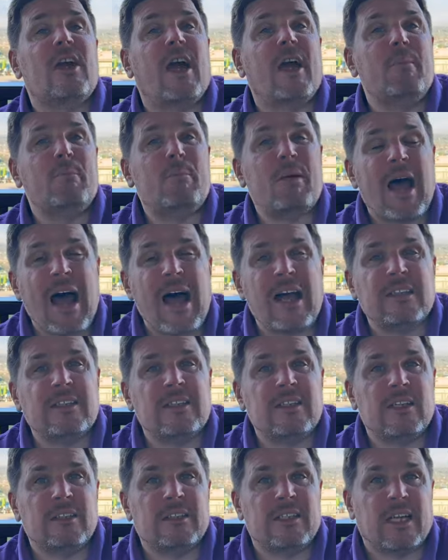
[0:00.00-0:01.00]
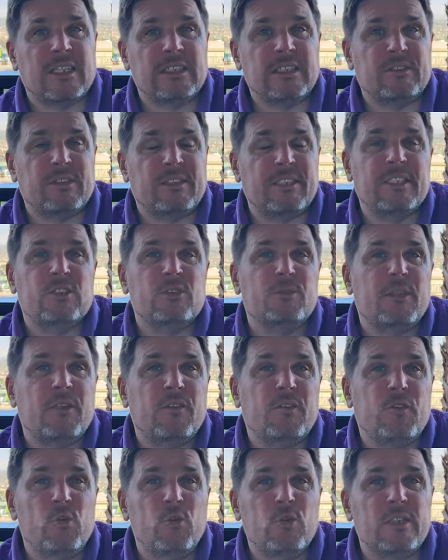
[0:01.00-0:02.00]
einem Partner transferiert, über eine
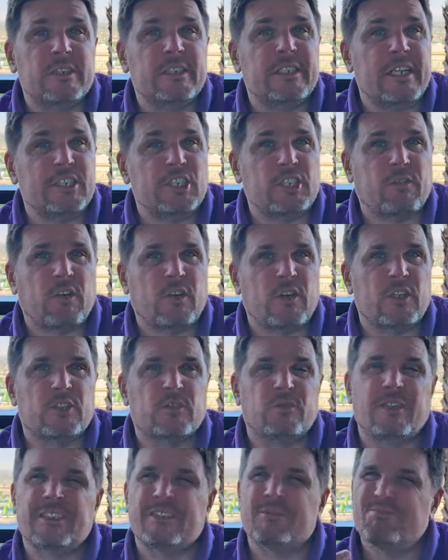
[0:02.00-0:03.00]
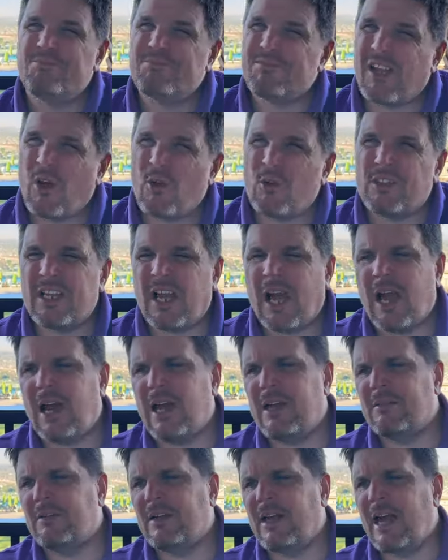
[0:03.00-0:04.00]
Fluggesellschaft oder sowas. Auch
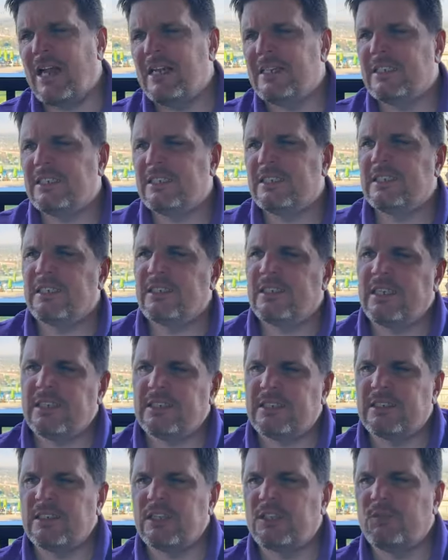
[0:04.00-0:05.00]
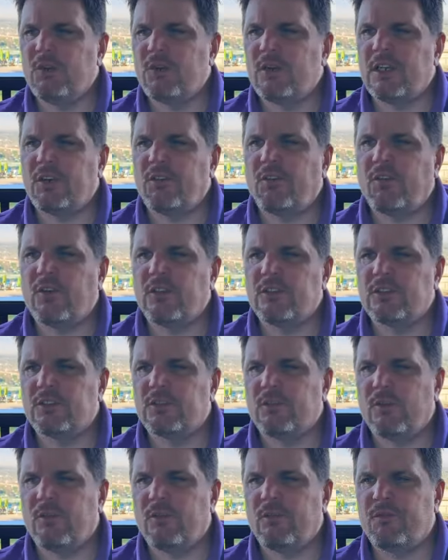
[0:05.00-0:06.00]
da halte ich jetzt nicht wirklich von
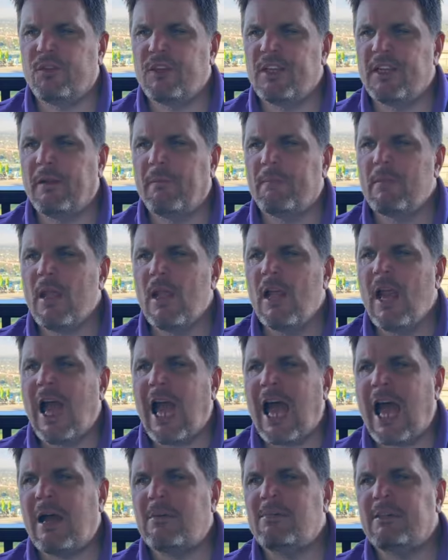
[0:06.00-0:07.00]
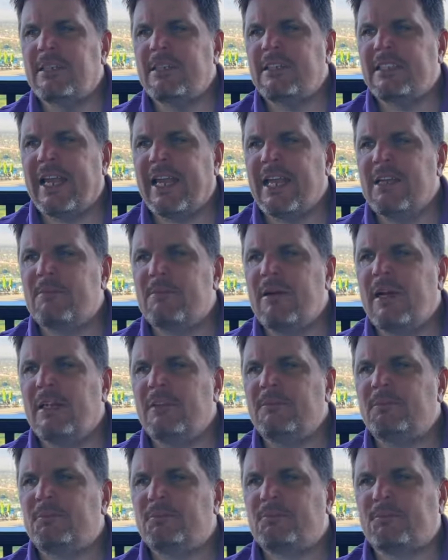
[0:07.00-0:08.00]
so viel. Aber ich denke
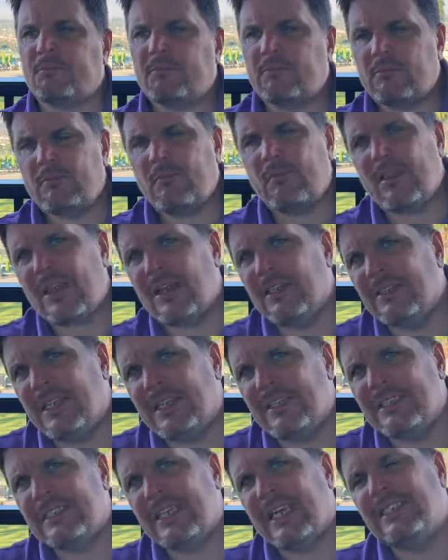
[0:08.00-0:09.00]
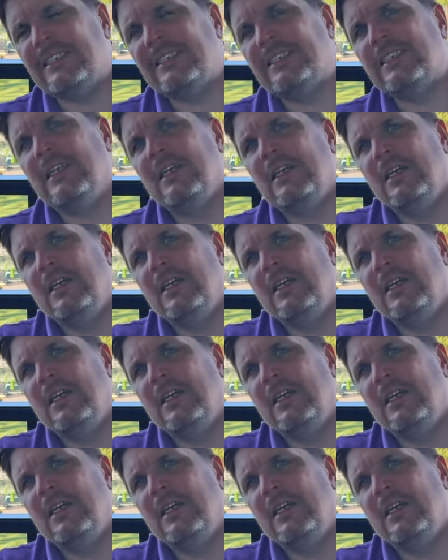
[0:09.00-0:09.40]
mal, dass das